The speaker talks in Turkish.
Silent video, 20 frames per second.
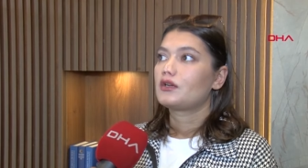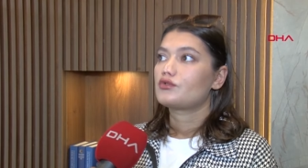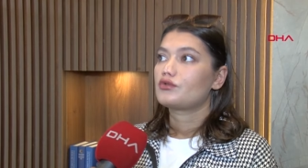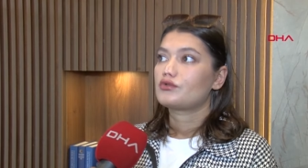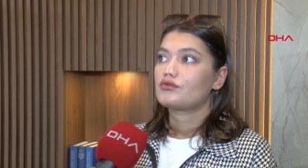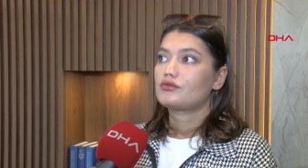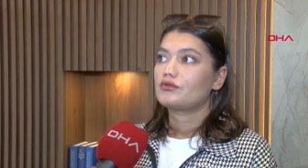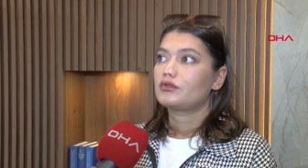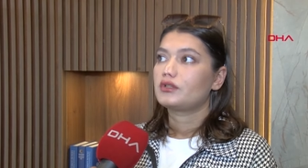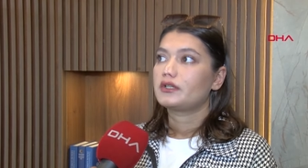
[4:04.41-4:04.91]

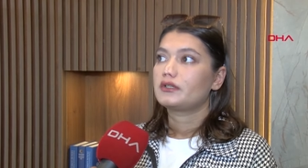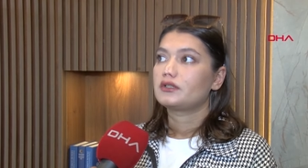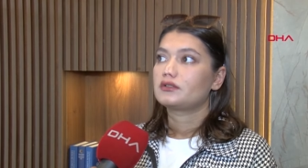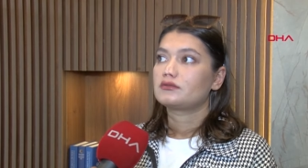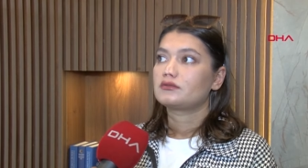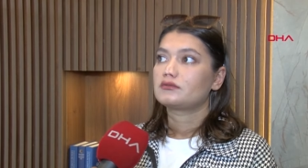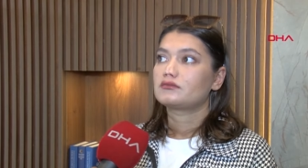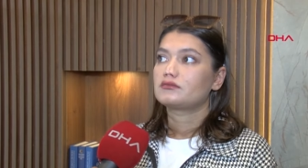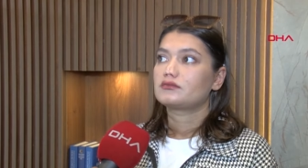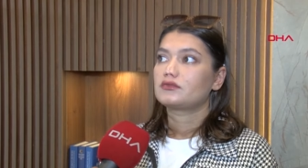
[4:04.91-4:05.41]

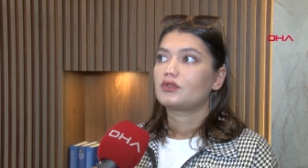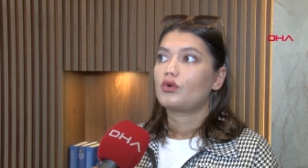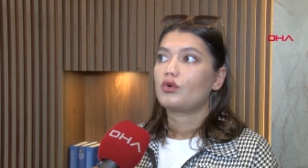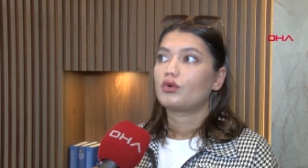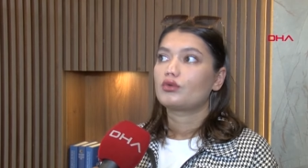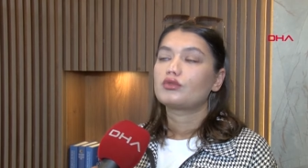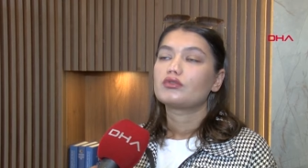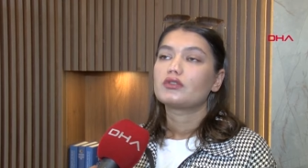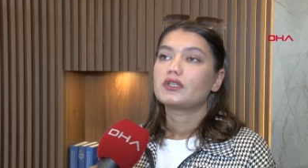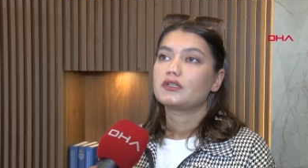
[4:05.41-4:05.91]
Çocukların
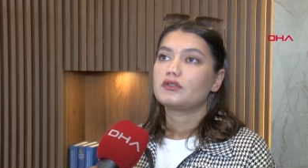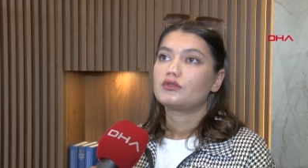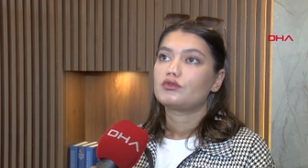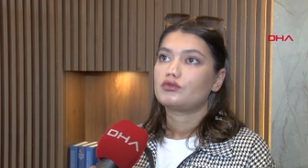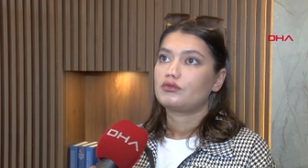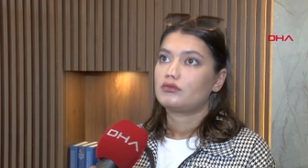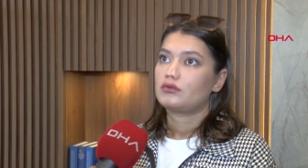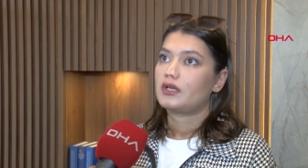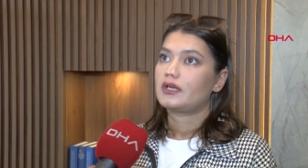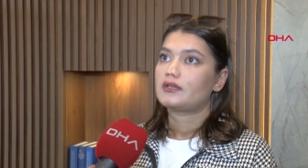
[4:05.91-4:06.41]
korkuları
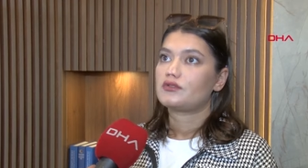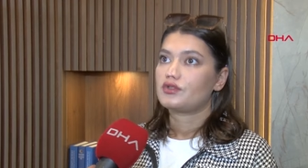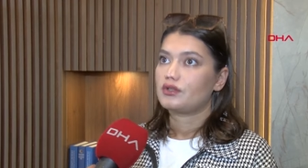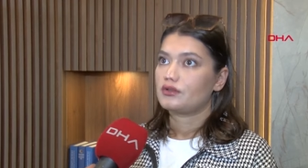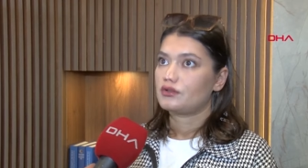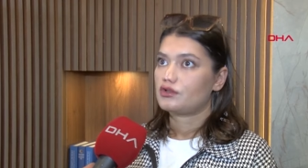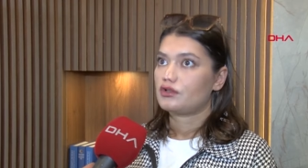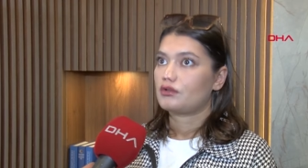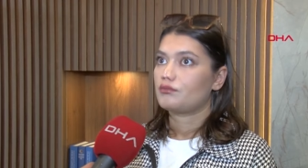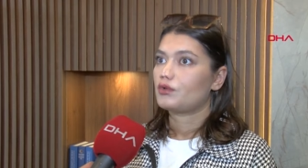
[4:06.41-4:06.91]
yüzünden
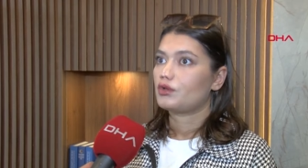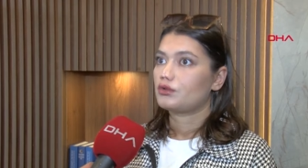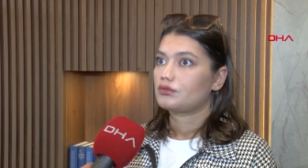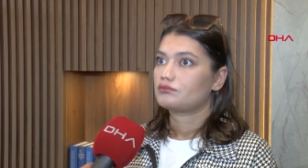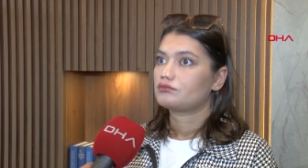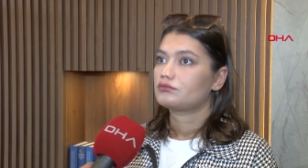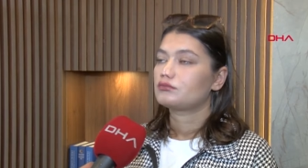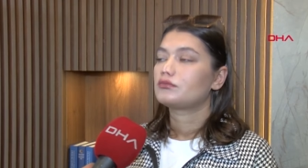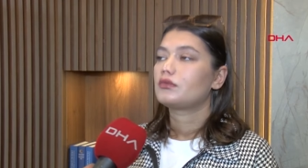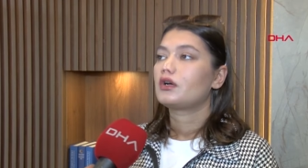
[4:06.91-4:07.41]

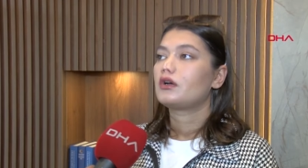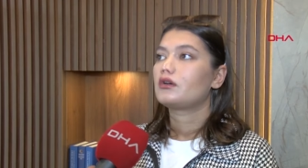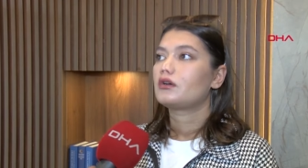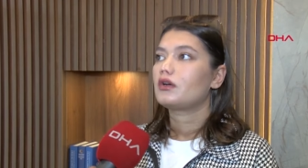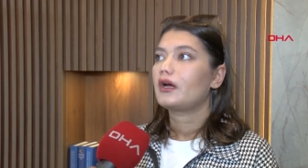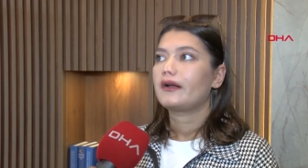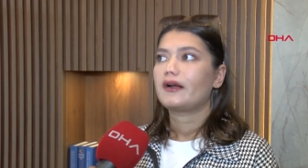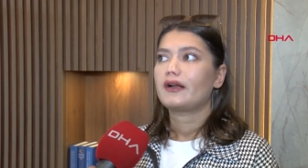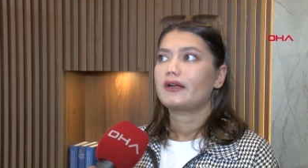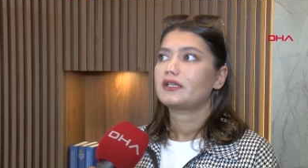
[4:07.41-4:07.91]
çalışamıyorum.
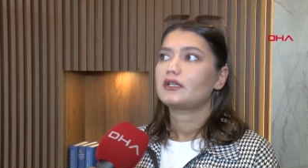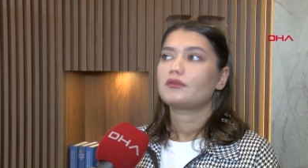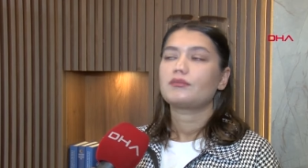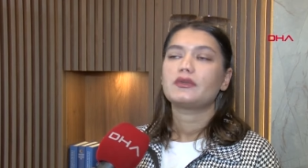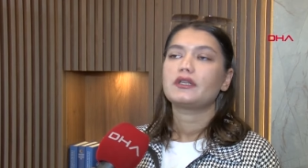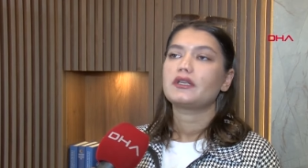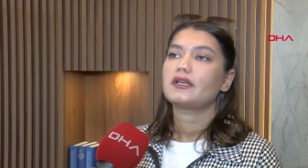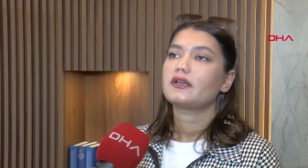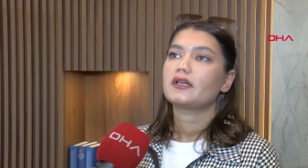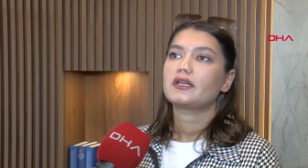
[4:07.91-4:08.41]
Herhangi
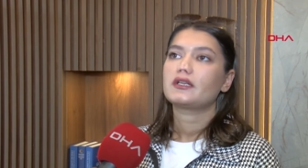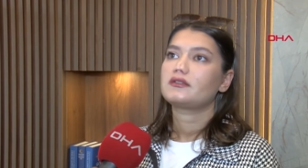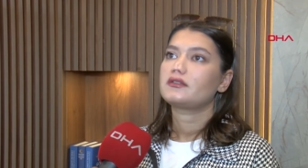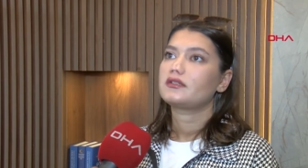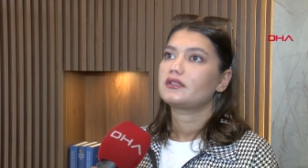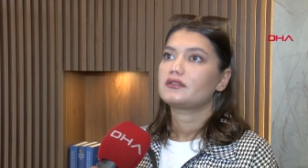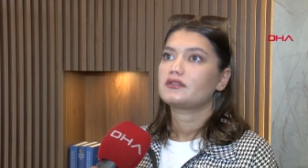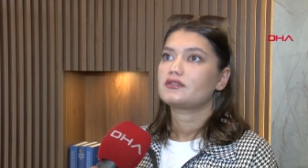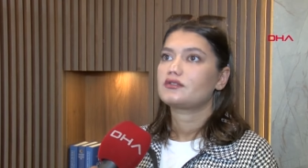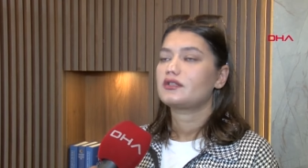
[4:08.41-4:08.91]
bir yere
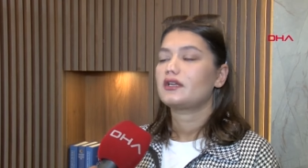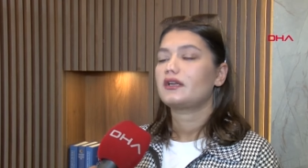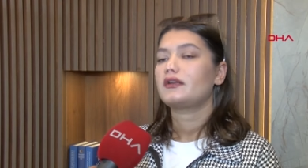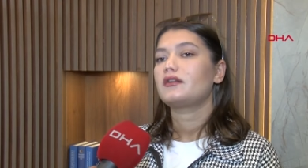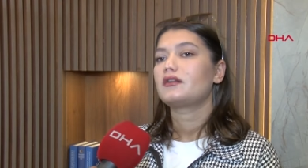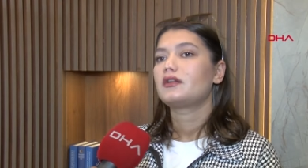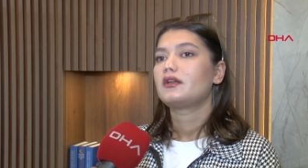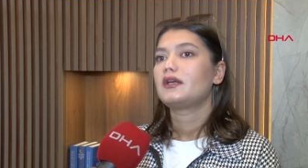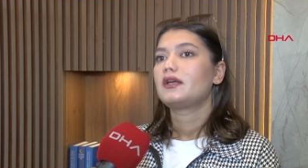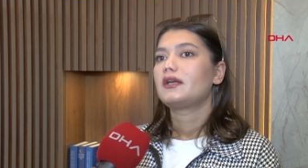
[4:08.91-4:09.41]
gittiğinizde
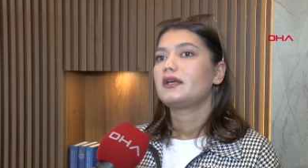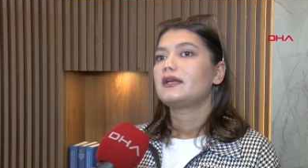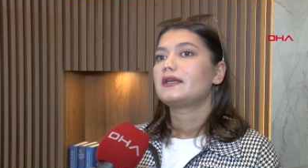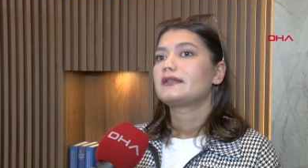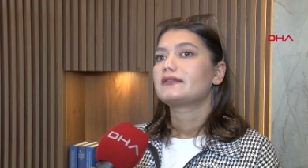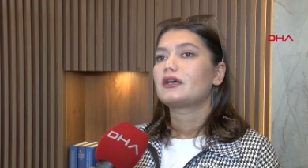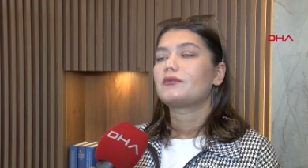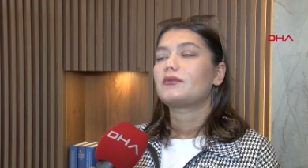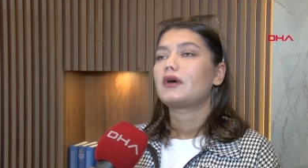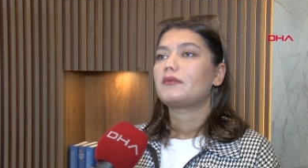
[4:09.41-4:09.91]

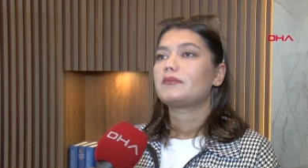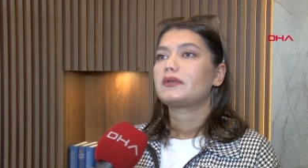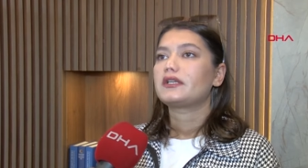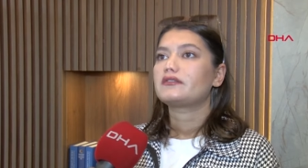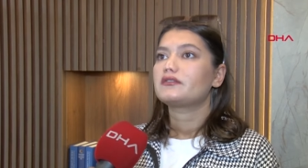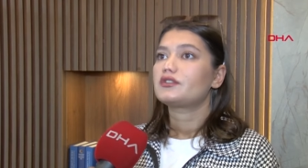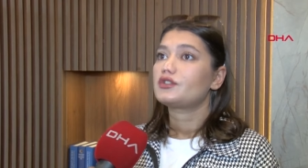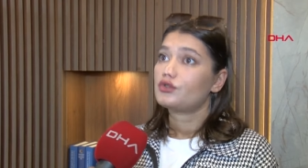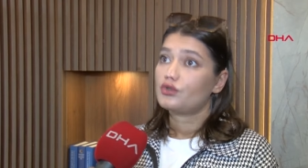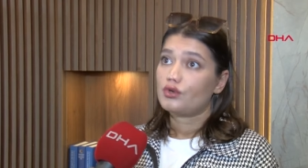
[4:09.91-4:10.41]

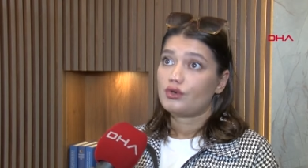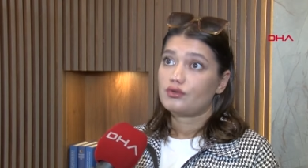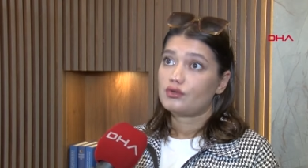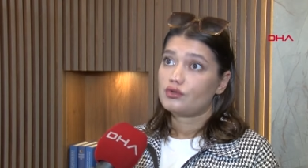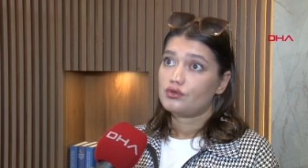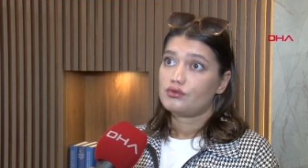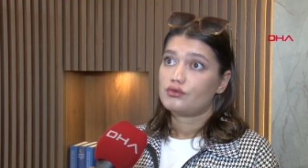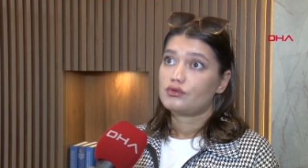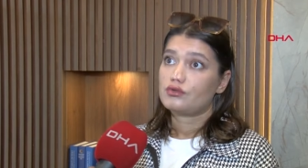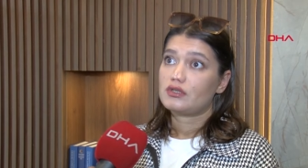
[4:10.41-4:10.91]
tamamıyla dış
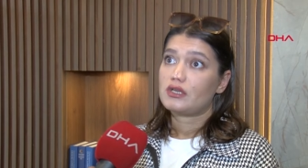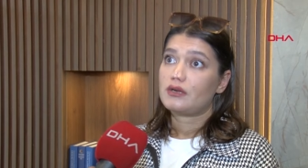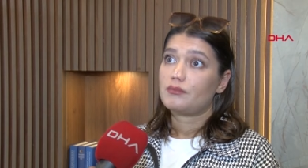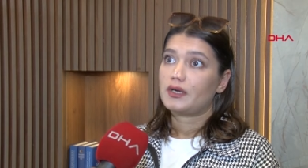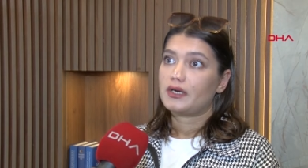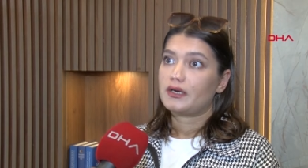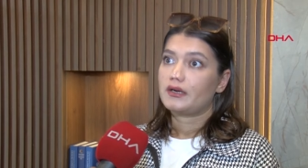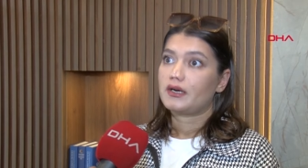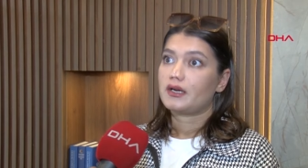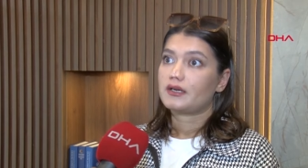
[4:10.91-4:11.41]
görünüşünüze
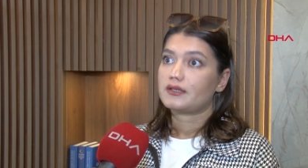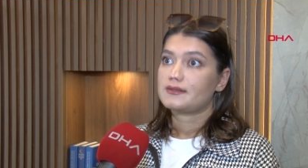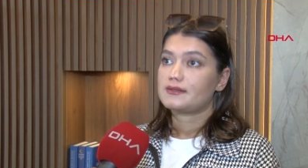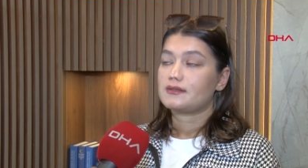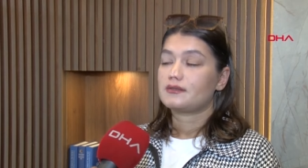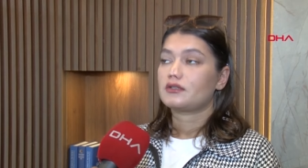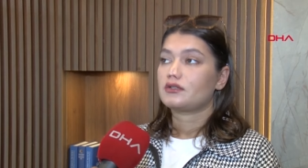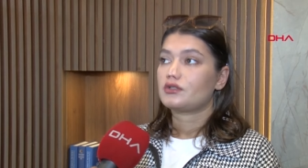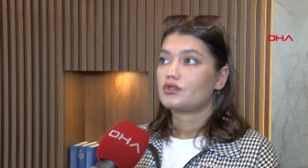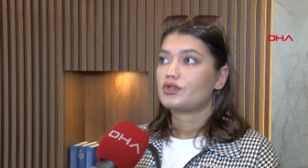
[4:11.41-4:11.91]
bakarak
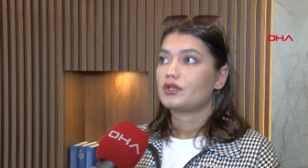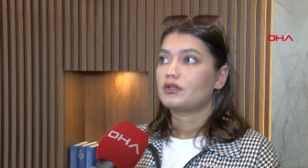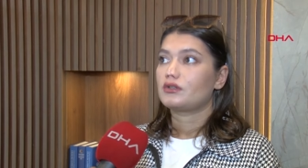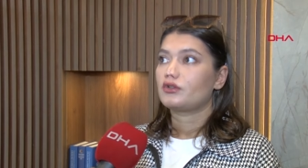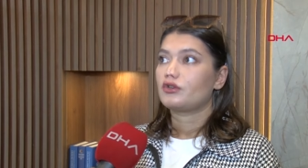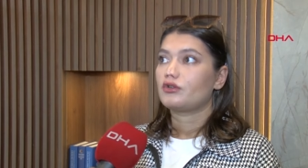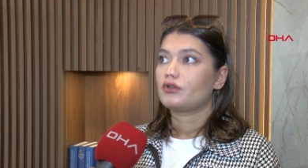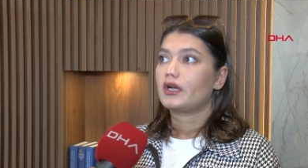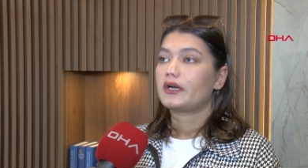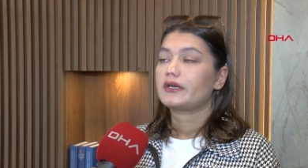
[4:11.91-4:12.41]
sizi işe
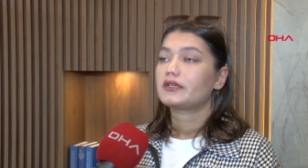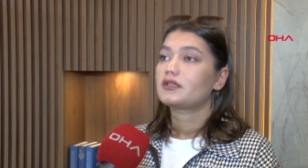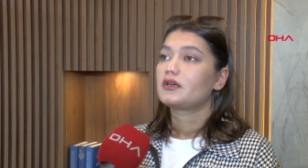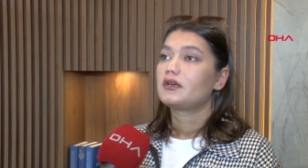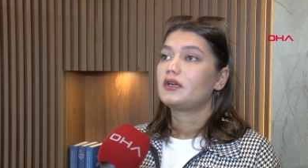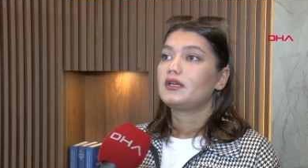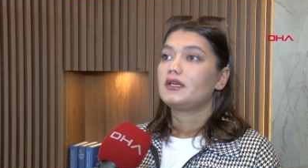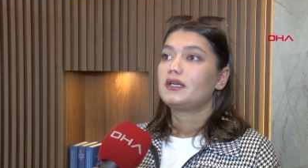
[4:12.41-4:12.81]
alıyorlar.